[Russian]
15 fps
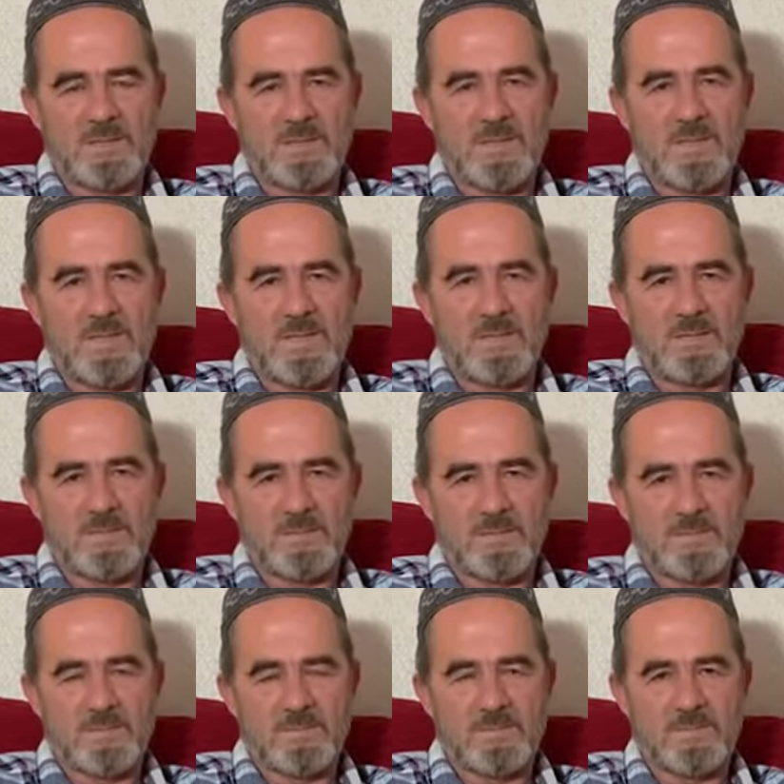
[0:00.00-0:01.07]
лет
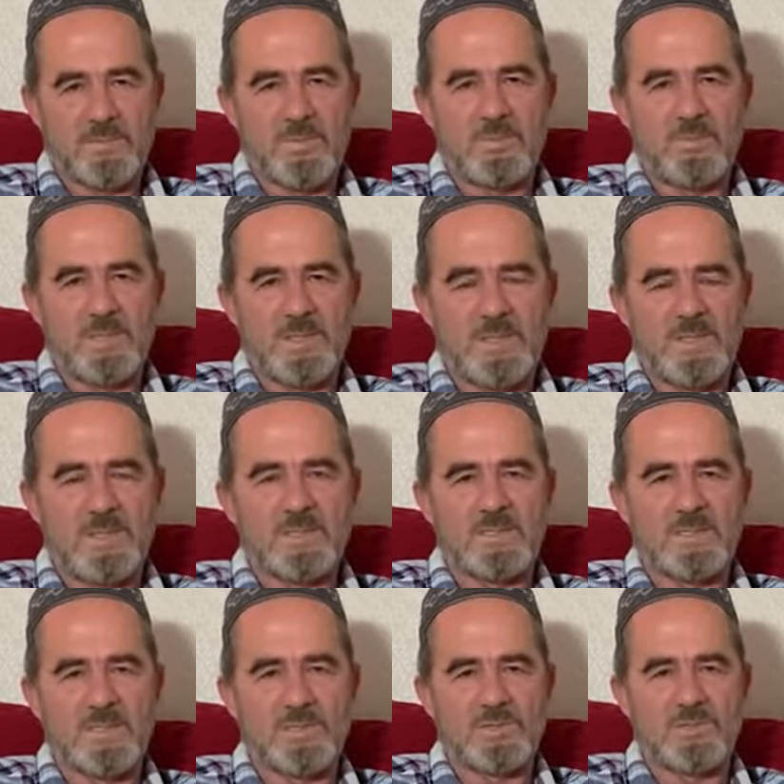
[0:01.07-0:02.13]
тюрьмы ни
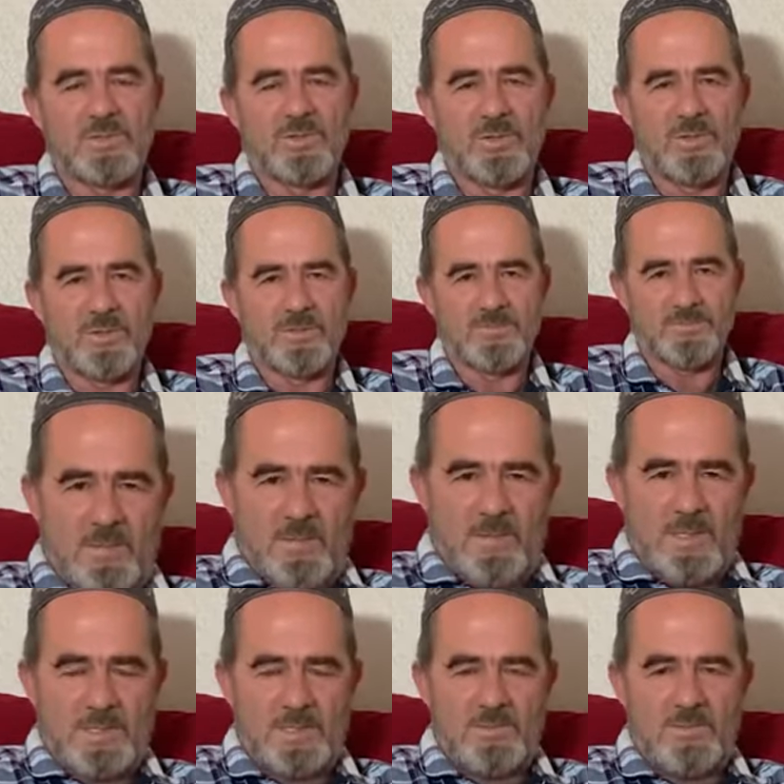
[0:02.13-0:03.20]
за что.
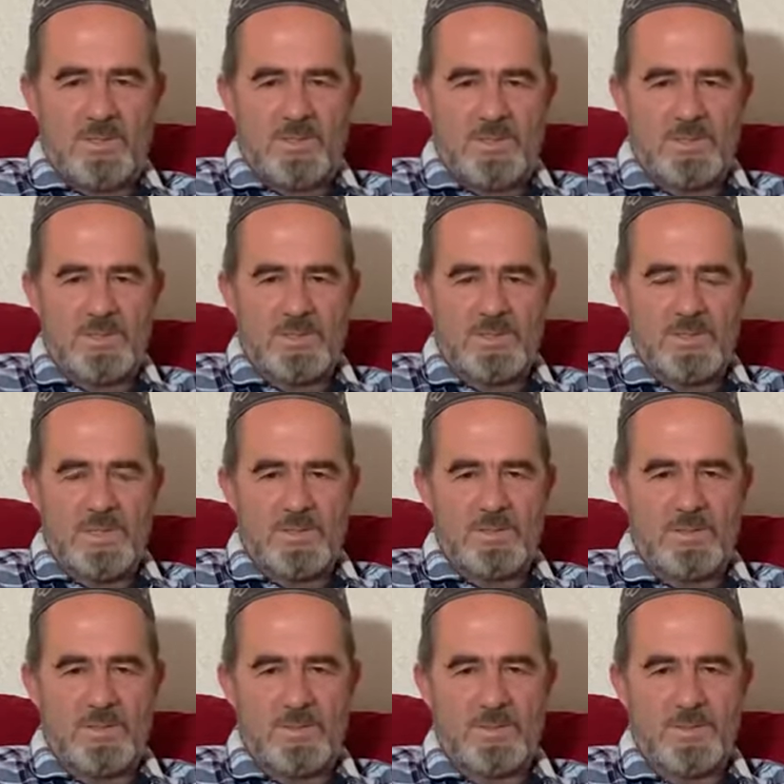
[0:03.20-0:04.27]
На сегодняшний день
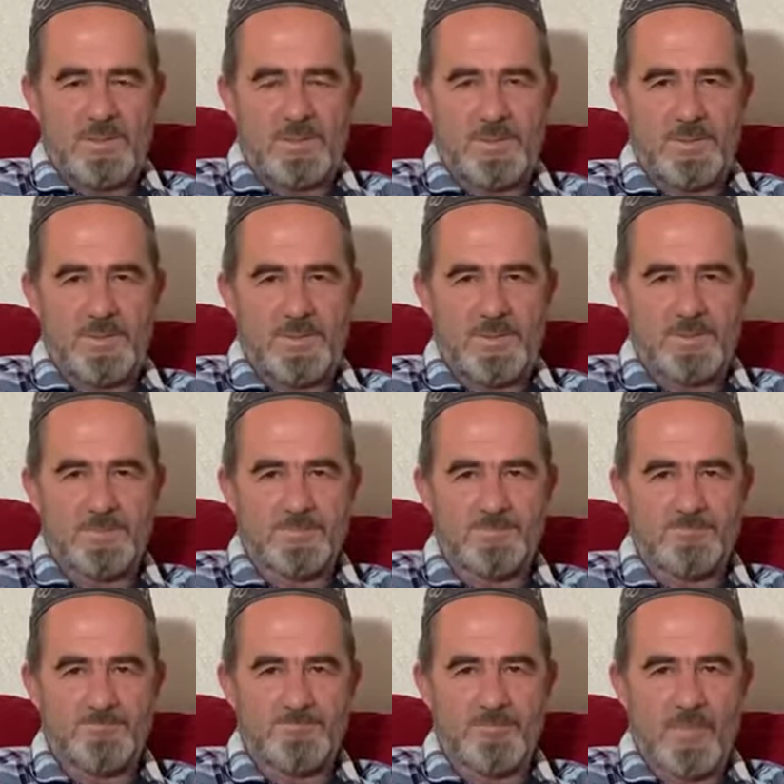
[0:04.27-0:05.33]

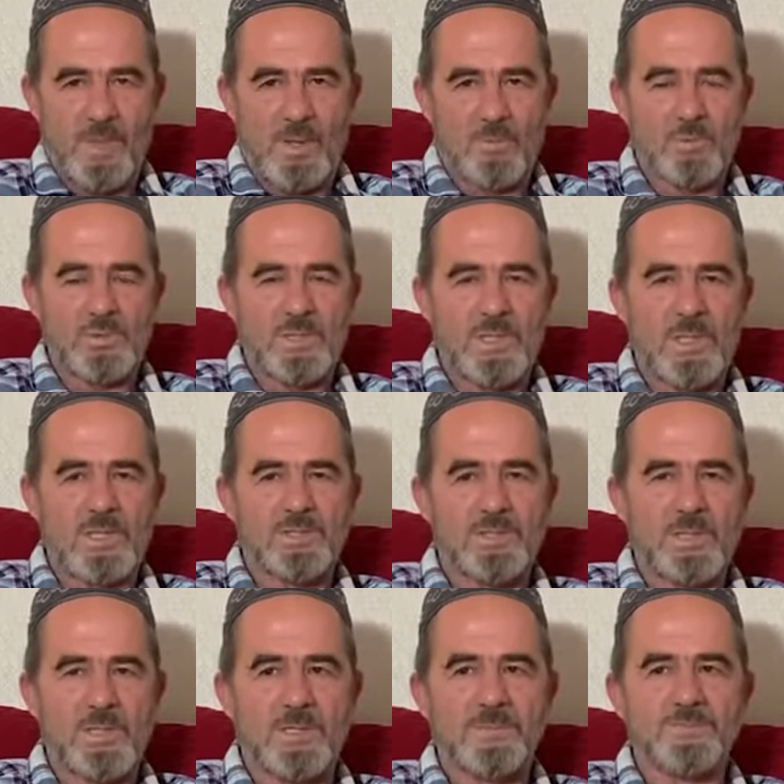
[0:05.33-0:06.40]
уже
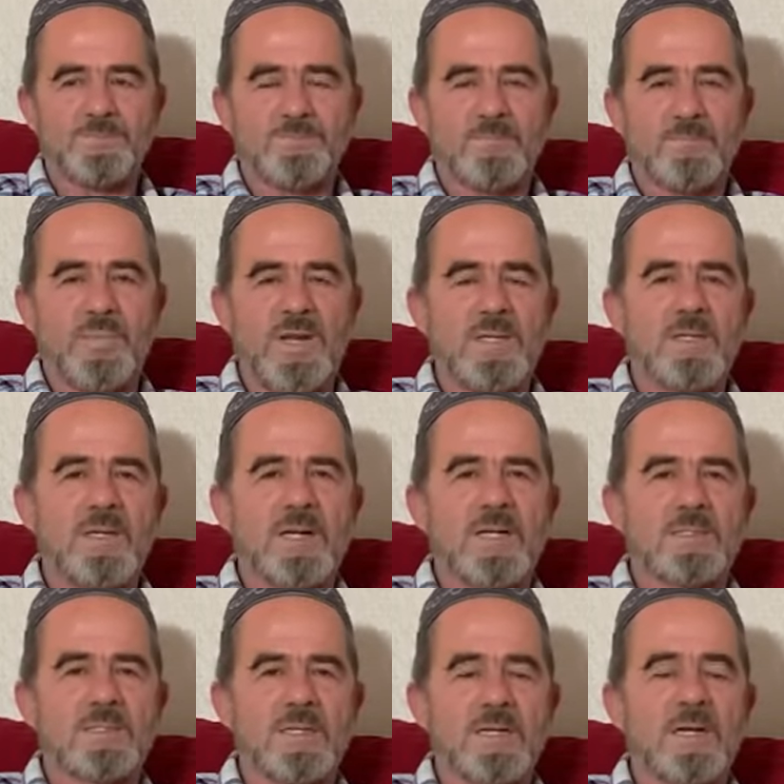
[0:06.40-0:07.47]
начали
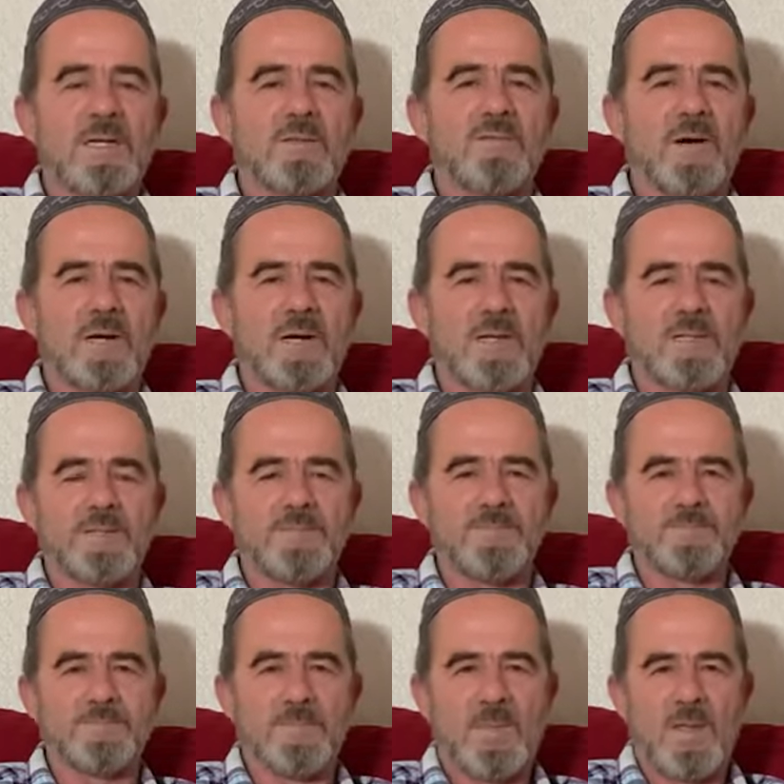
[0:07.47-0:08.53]
придираться к адвокатам
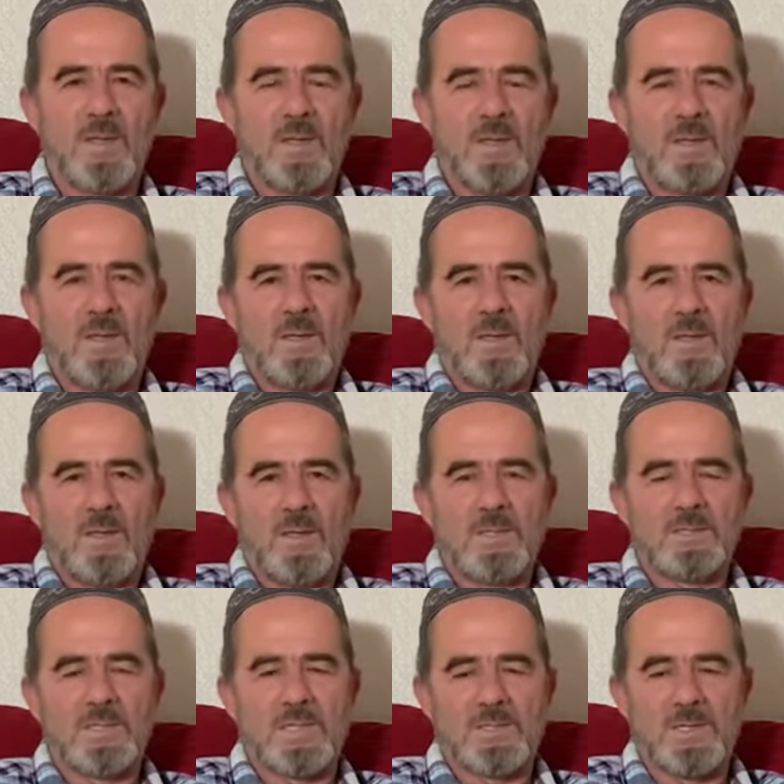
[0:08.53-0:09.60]
и
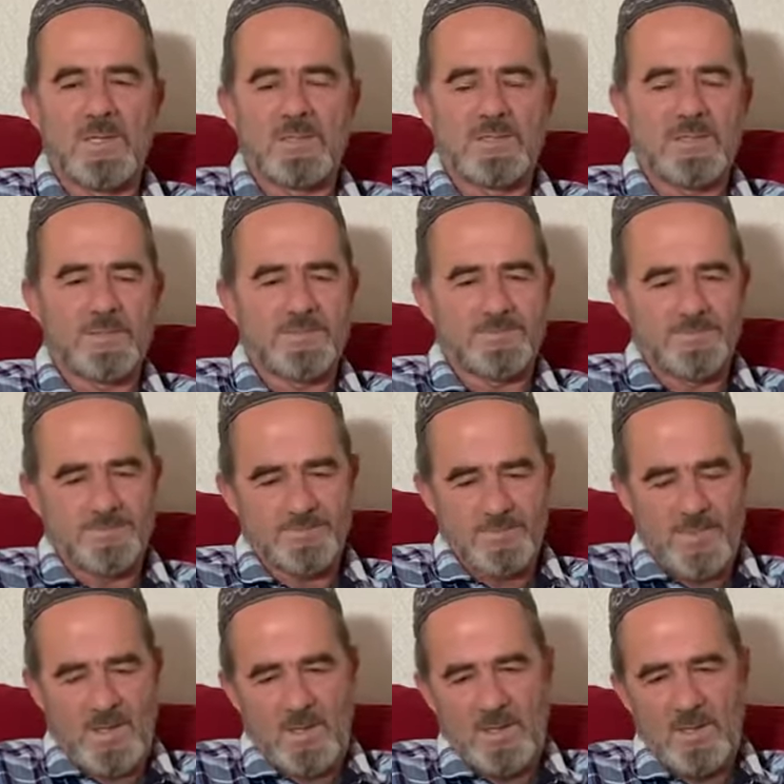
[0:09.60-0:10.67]
сажать
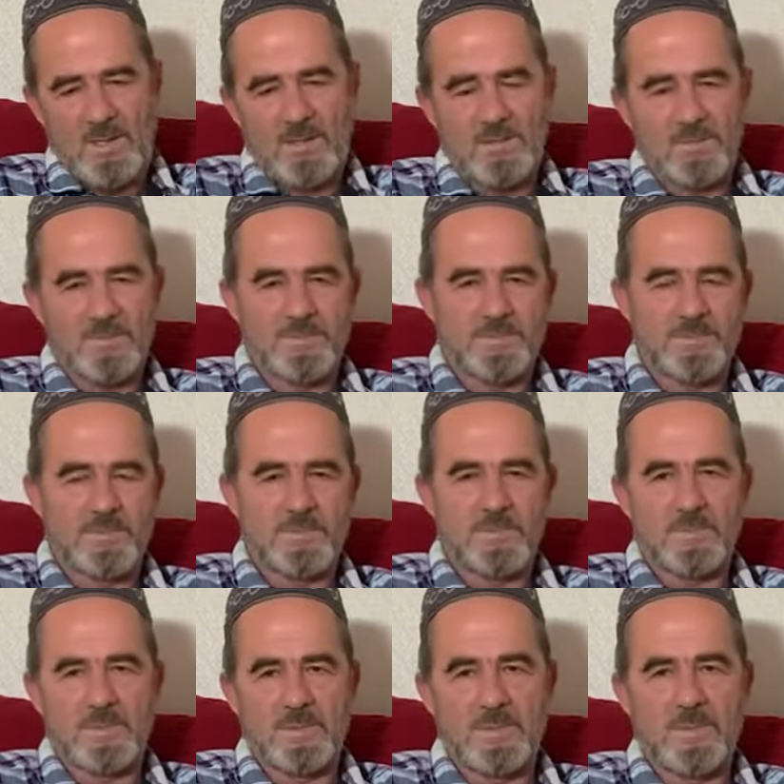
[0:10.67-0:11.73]
их
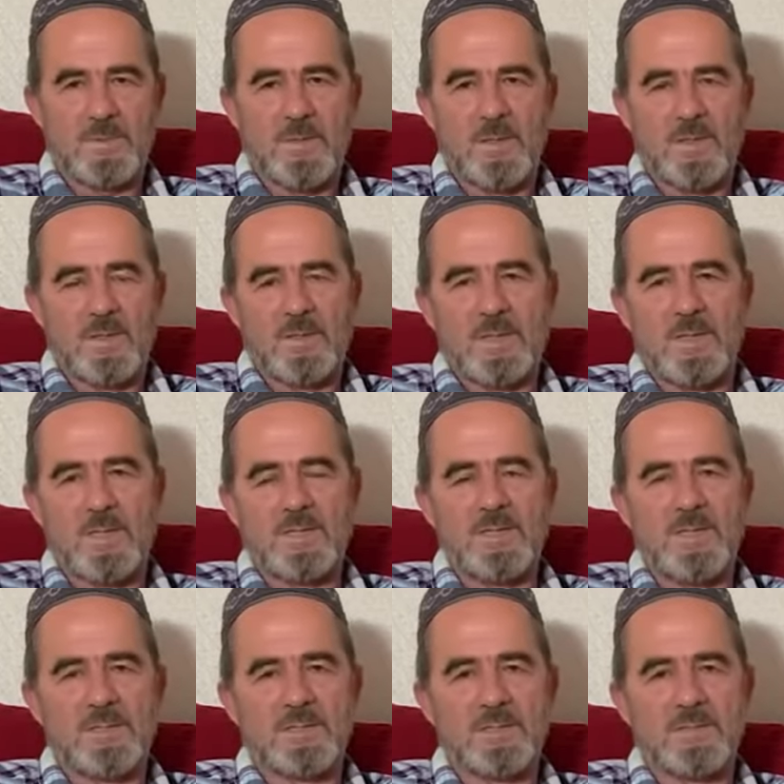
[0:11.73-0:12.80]
на
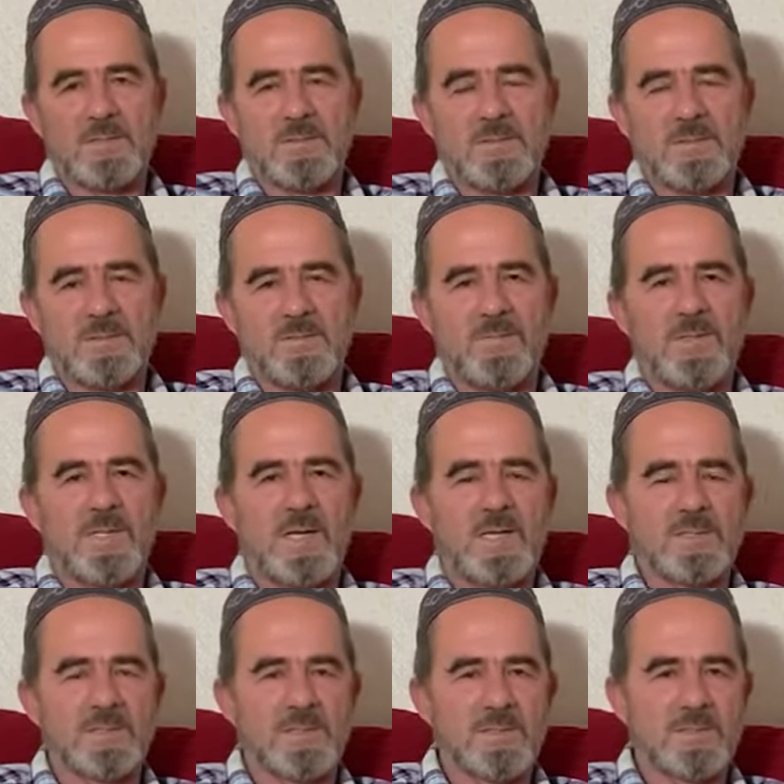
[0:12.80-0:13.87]

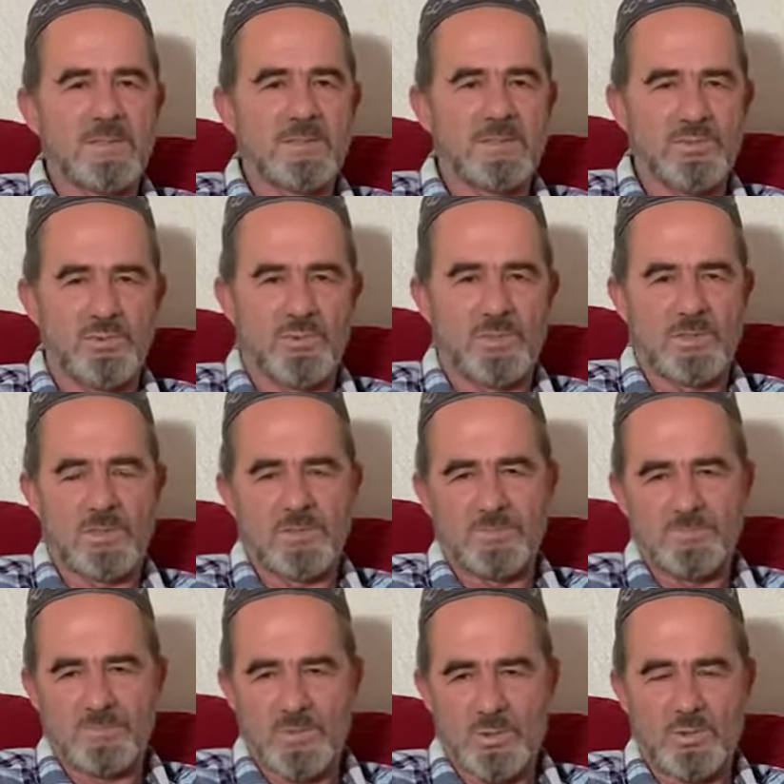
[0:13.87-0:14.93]
10-12 суток.
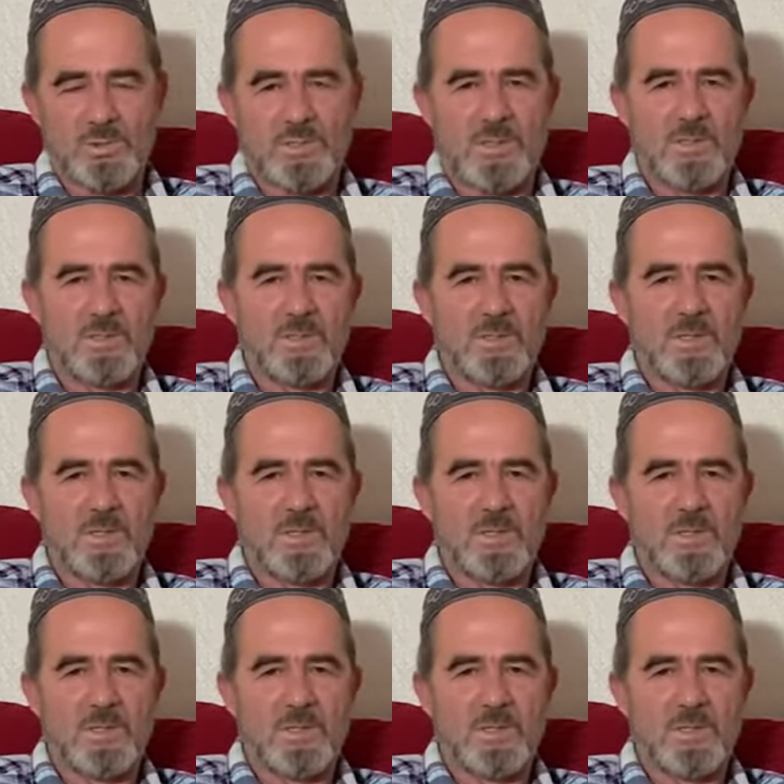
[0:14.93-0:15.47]
Тоже